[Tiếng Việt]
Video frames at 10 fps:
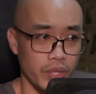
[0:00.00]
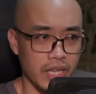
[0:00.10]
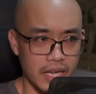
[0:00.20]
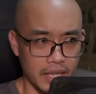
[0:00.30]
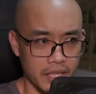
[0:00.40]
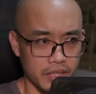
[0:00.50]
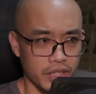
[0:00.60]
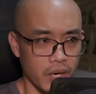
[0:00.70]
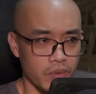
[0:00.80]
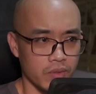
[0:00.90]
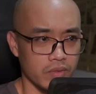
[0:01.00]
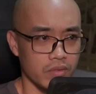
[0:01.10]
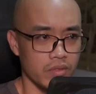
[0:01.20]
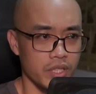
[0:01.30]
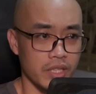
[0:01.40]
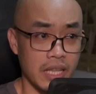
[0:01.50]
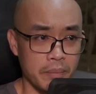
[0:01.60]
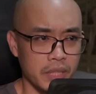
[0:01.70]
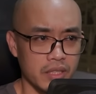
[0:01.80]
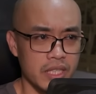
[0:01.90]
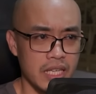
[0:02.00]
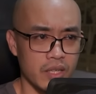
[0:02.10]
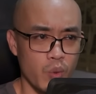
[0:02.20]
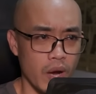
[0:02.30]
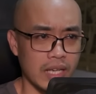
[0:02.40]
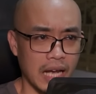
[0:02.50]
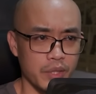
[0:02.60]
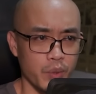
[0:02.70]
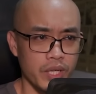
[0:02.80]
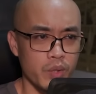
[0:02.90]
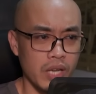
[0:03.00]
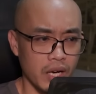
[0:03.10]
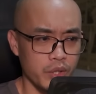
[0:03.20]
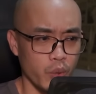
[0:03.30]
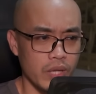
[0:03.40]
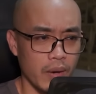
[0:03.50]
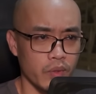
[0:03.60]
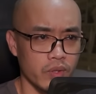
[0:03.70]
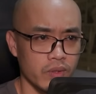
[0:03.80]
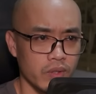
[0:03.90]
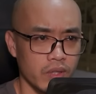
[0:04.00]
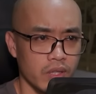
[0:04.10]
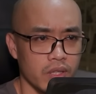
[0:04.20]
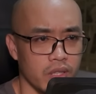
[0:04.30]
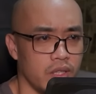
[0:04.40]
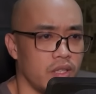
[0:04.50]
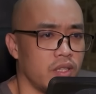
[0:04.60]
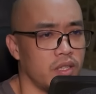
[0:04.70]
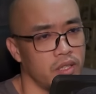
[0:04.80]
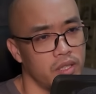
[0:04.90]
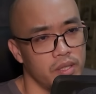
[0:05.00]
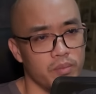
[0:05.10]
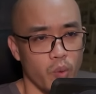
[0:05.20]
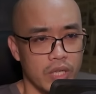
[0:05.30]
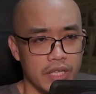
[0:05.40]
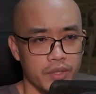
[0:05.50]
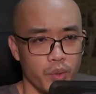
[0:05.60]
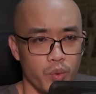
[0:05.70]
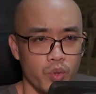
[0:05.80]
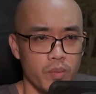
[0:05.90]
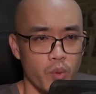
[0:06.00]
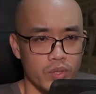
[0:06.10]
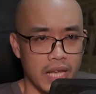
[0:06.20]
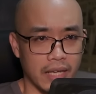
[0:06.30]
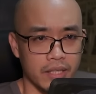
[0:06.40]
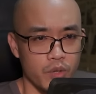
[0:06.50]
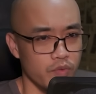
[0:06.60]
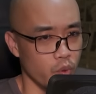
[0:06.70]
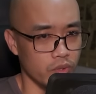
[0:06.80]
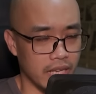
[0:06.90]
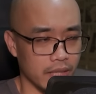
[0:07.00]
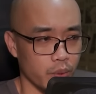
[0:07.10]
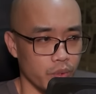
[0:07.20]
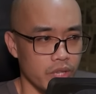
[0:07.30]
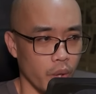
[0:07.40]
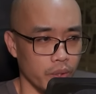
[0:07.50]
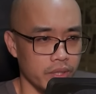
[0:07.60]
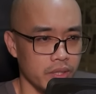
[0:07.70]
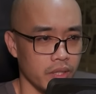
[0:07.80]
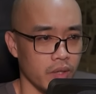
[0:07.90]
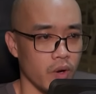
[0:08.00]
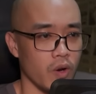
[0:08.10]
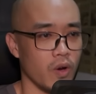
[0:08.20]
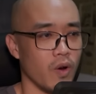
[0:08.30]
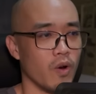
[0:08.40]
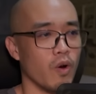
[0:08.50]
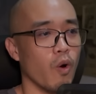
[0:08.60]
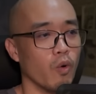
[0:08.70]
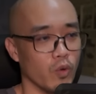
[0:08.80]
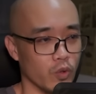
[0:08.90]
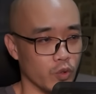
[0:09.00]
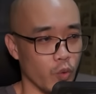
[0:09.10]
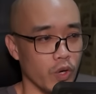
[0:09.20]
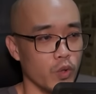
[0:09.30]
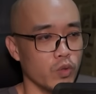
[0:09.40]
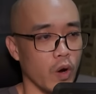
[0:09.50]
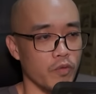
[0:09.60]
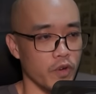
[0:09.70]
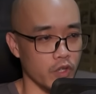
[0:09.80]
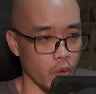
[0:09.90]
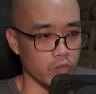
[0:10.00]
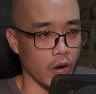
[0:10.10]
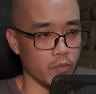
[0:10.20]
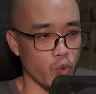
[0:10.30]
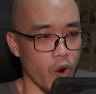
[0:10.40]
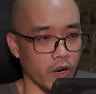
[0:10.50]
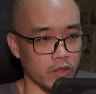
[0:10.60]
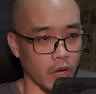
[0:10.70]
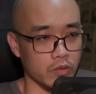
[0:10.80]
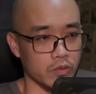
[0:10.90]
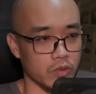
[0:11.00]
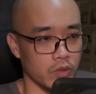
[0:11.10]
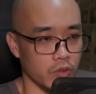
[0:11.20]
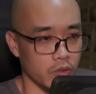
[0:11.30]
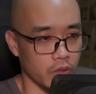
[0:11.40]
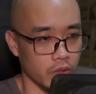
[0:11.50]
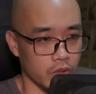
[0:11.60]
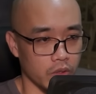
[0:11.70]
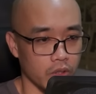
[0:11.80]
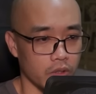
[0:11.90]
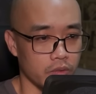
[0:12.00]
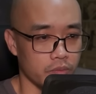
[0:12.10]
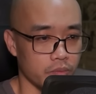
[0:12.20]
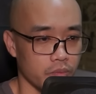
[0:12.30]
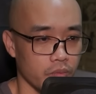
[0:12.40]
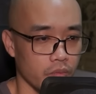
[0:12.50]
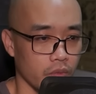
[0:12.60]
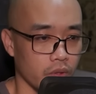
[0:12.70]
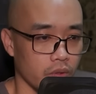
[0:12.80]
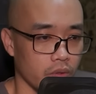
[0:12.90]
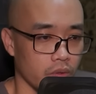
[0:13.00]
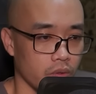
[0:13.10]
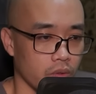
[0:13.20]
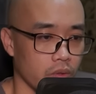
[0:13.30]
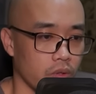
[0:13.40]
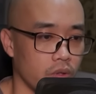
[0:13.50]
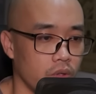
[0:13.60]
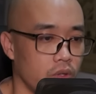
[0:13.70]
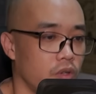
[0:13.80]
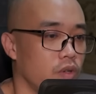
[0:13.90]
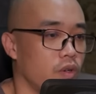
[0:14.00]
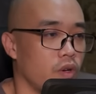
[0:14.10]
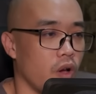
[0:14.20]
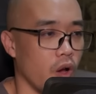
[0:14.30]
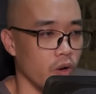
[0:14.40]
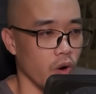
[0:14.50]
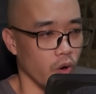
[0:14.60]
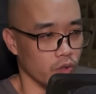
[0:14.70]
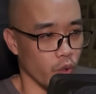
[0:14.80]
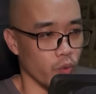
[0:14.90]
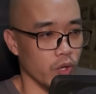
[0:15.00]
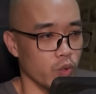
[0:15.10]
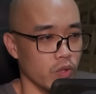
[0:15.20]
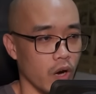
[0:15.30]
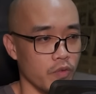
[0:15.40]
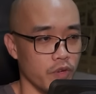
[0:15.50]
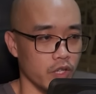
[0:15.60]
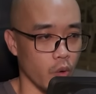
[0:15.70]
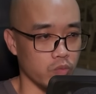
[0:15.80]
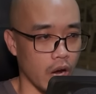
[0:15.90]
Thiên Mã Tông cùng Thông Thiên Tiên Giáo đều là giống nhau, năm đó hô hào diệt trừ dị đoan, nhưng mà kỳ thực đều là vì ngấp nghé mạch khoáng linh thạch bên trong quốc nội Tây Hạ ta thôi. Những năm gần đây có bao giờ không hề nhìn chăm chăm vào chúng ta chứ. Lần này Thông Thiên Tiên Giáo tiến công tới, Thiên Ma Tông tuyệt đối cũng sẽ không ngồi im mà nhìn.